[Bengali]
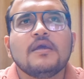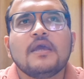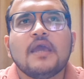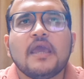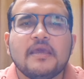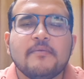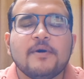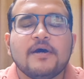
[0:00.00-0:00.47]

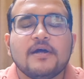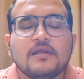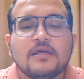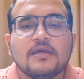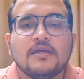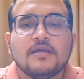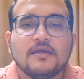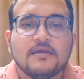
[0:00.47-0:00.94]
এইবারে
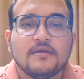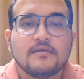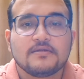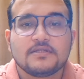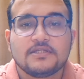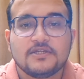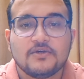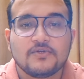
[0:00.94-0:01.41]

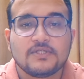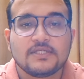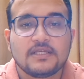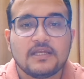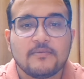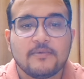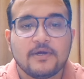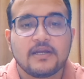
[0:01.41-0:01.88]
জিও
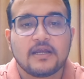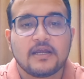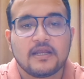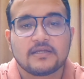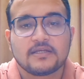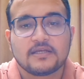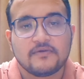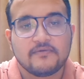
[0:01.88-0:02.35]
সিনেমার আর
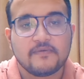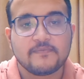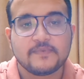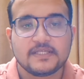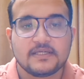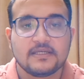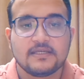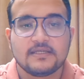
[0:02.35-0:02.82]
একটা ওয়েব
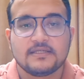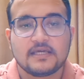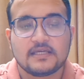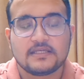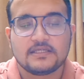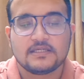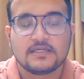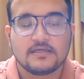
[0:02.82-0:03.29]
সিরিজ
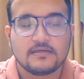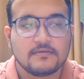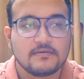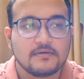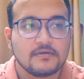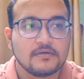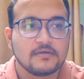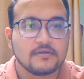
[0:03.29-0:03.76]
আছে
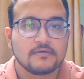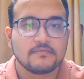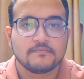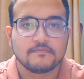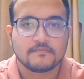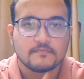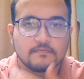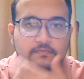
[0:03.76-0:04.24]

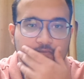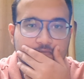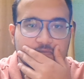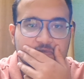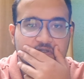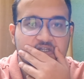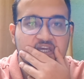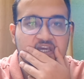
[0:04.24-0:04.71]

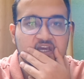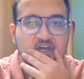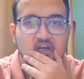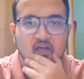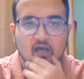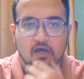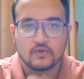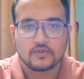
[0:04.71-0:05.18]
শেখার
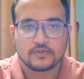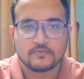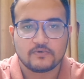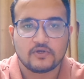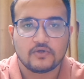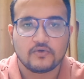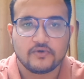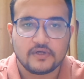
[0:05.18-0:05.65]
হাউস
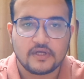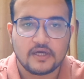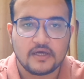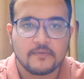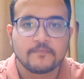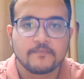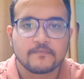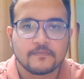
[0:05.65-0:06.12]
বলে ওটা
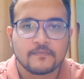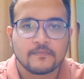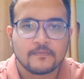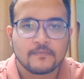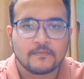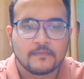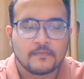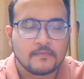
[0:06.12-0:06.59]

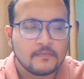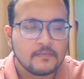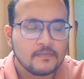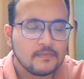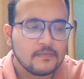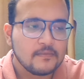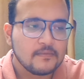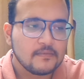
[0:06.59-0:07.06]

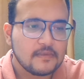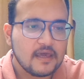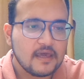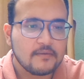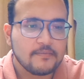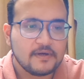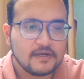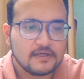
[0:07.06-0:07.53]

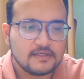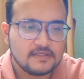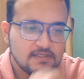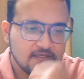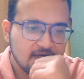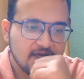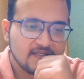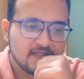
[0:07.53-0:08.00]
দেখবার
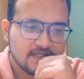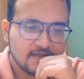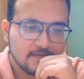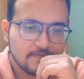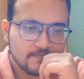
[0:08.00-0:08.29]
ইচ্ছে আছে